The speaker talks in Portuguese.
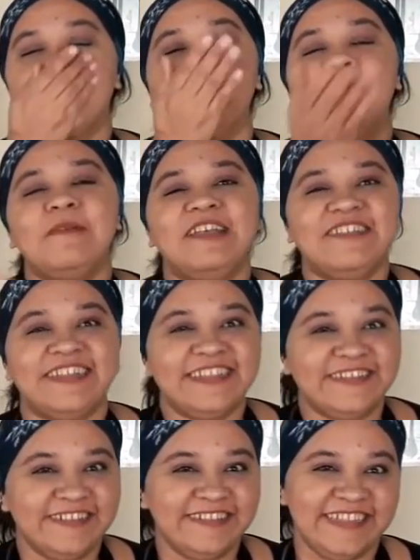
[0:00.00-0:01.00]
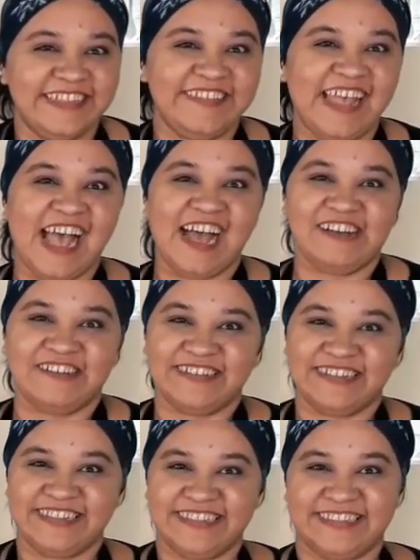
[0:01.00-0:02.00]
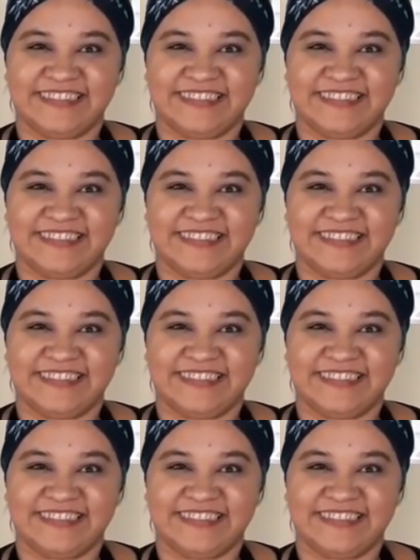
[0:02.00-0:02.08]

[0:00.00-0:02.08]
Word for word: Um beijo a todos e tchau!